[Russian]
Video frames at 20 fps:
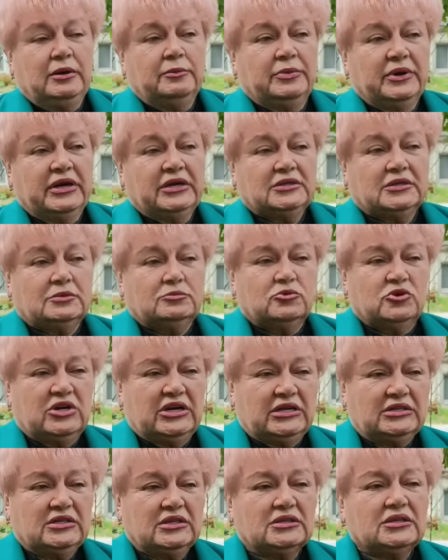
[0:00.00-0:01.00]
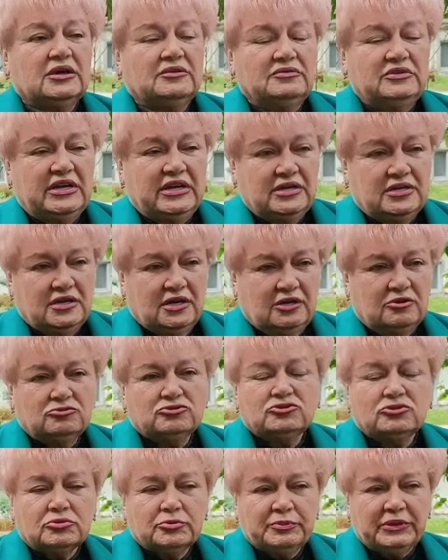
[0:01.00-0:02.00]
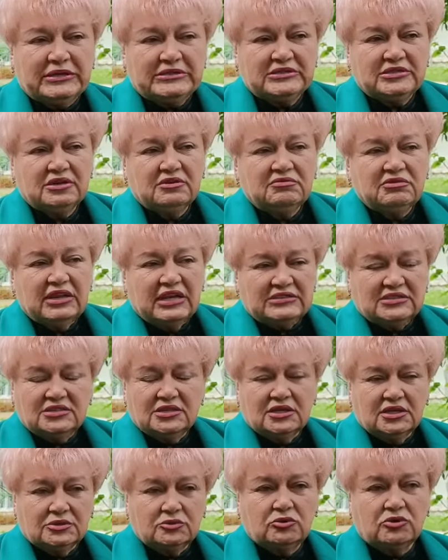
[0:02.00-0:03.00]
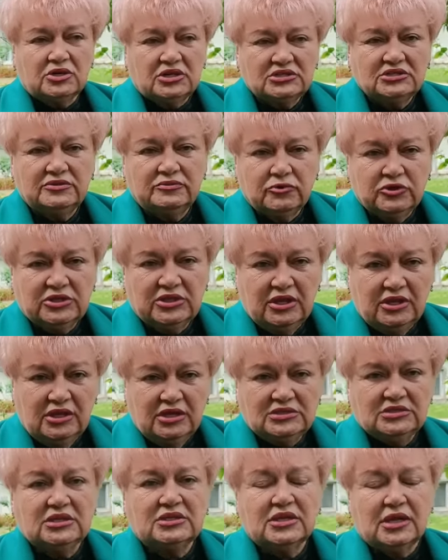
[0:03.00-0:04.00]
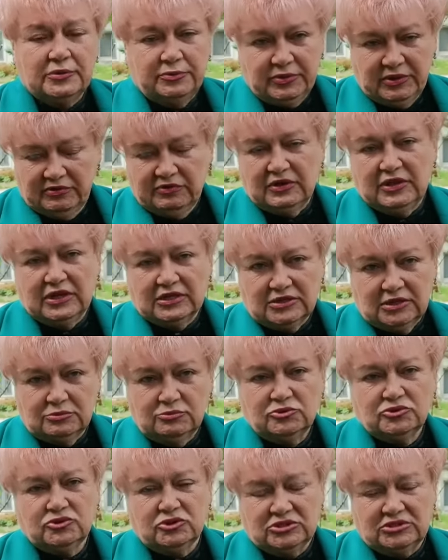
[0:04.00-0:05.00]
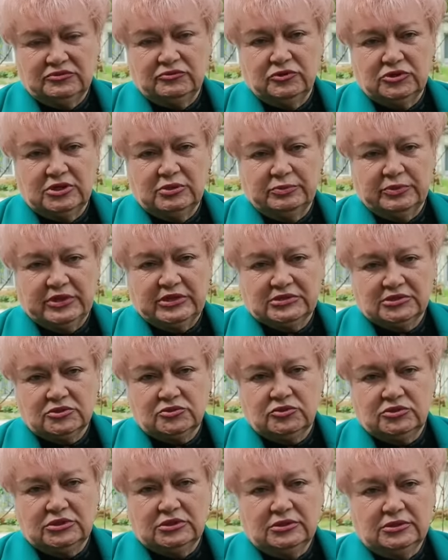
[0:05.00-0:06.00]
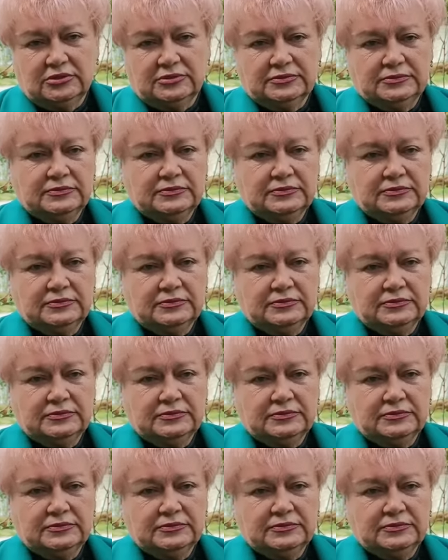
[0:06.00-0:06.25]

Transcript: Поэтому это давление и узурпация власти, которая сегодня есть, она и привела к тому, что сегодня происходит.